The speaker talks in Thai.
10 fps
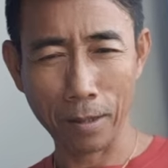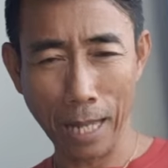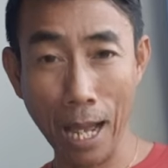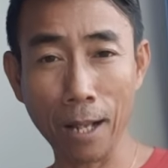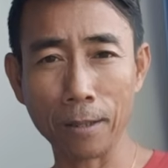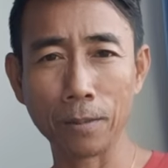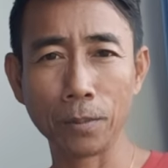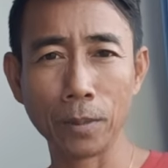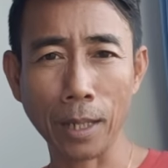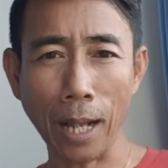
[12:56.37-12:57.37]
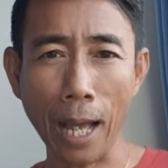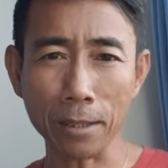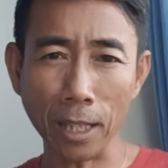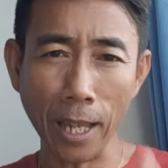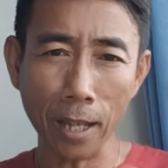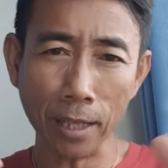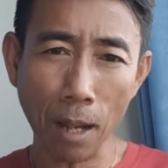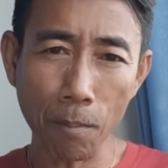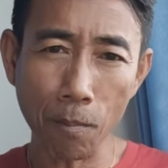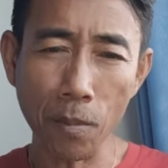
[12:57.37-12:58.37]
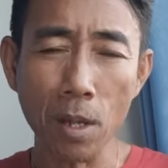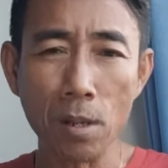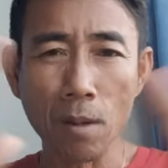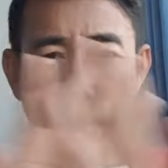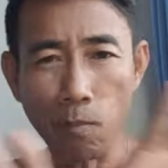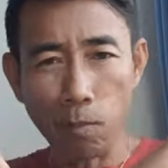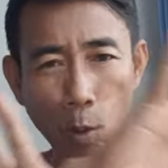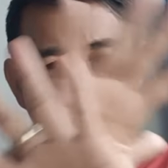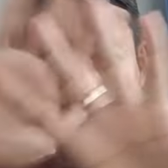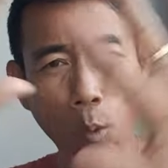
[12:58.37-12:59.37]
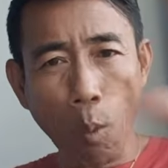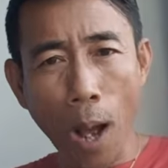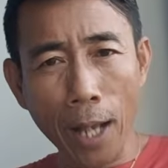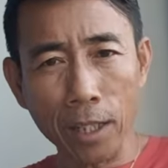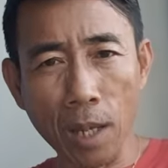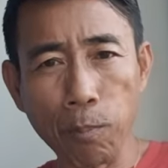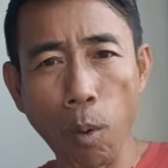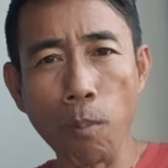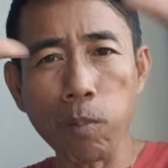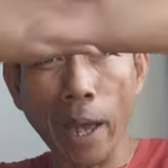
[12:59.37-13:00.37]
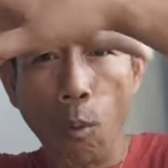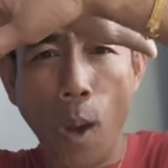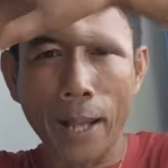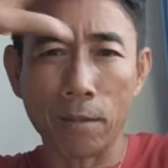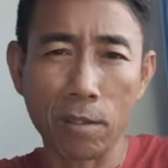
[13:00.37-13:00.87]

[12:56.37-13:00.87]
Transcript: นะฮะ การแสดงธรรมวงกว้างนี้ผมแค่วัน